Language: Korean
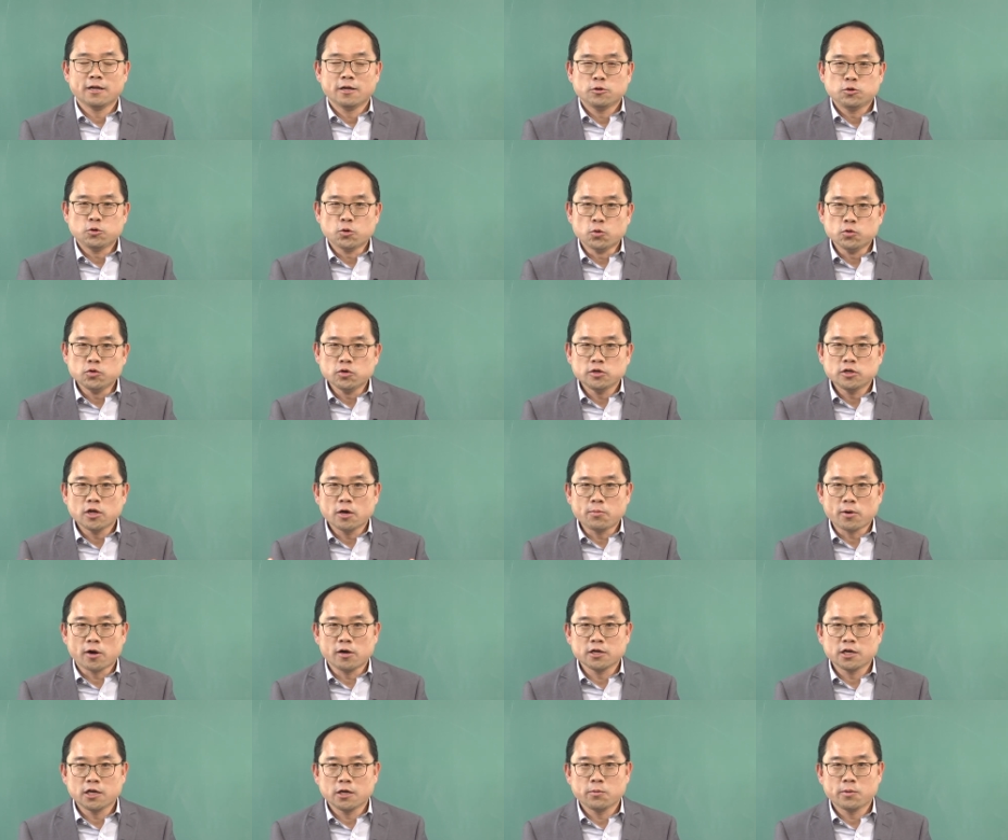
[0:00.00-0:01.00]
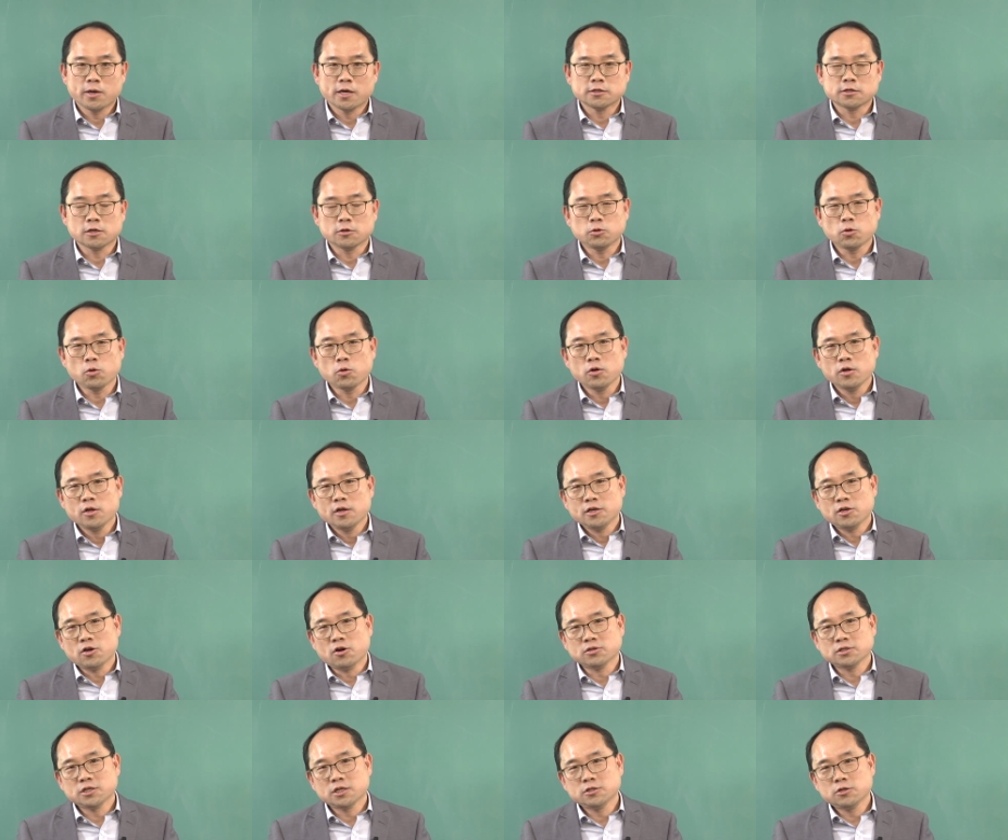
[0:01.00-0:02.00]
돈을 더 벌기 위해서 또
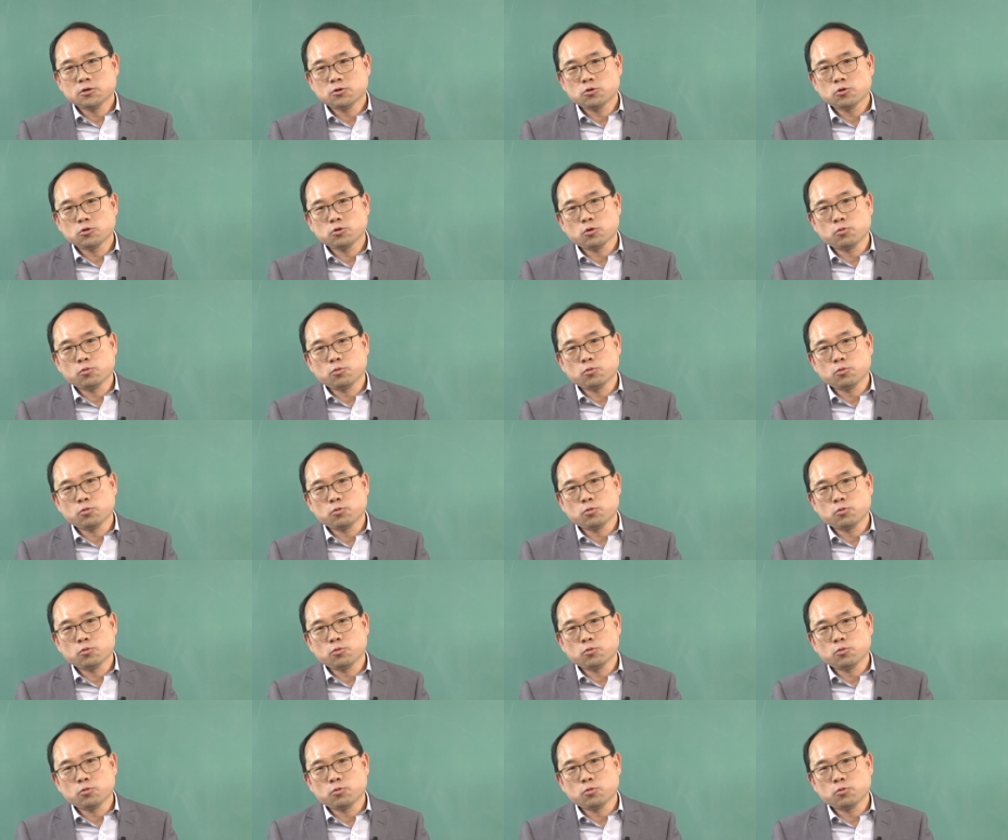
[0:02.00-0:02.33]
경제적으로